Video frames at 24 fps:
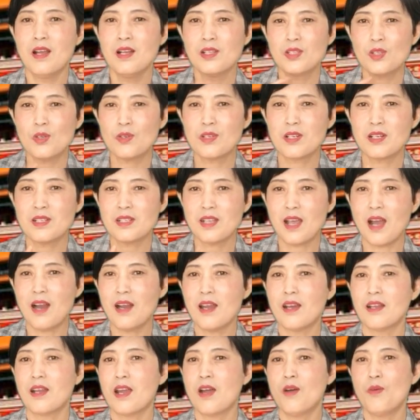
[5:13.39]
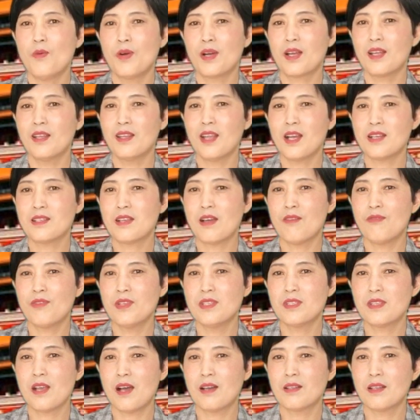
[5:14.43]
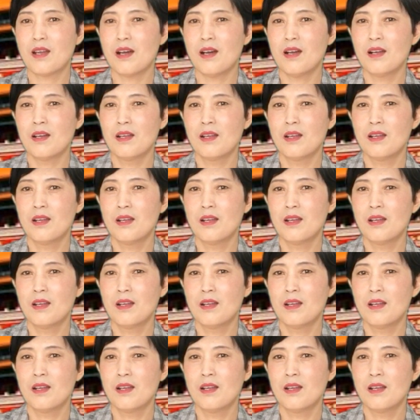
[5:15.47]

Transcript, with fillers: 就是前两天我跟大家分享的，